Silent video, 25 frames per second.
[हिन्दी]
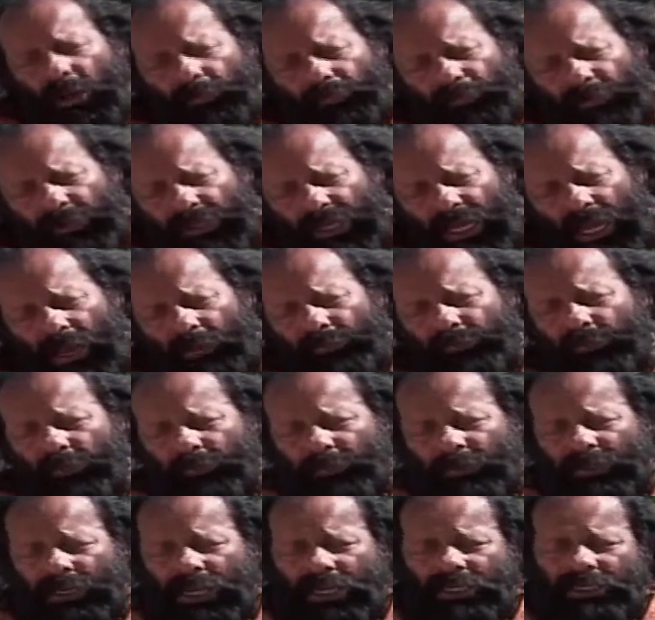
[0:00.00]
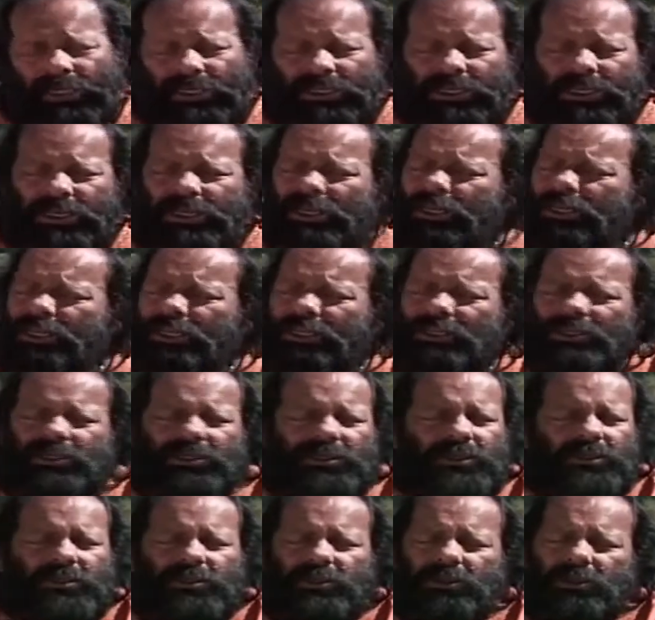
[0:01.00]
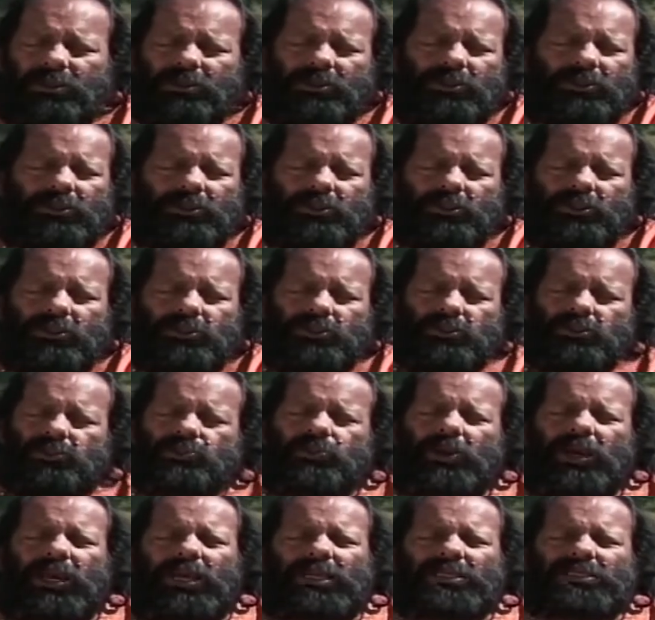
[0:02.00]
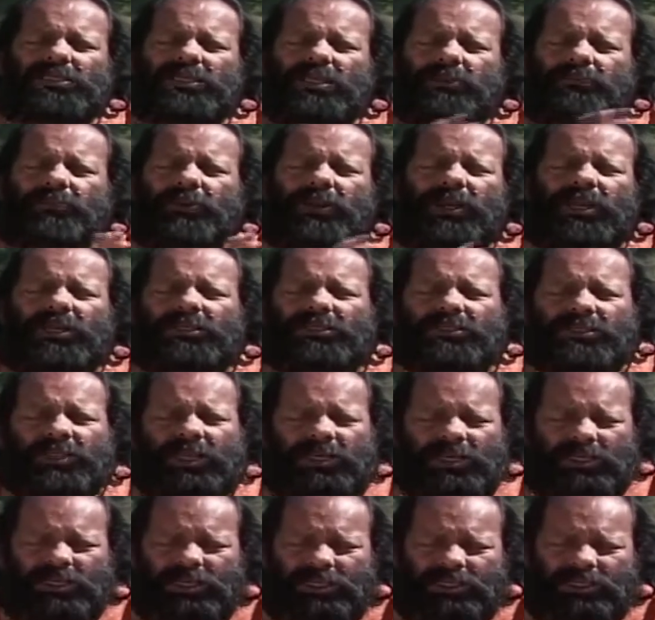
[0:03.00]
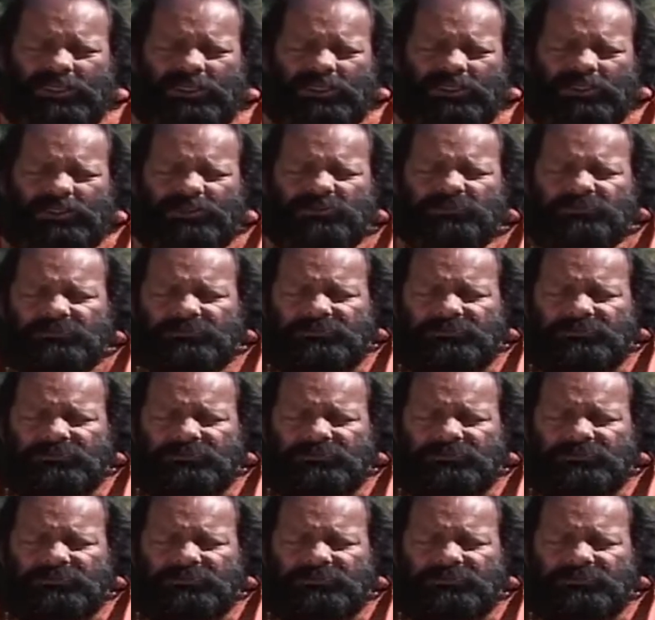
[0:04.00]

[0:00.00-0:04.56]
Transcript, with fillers: अपने आप को बनाने की लेकिन स्वयं से भेंट करने की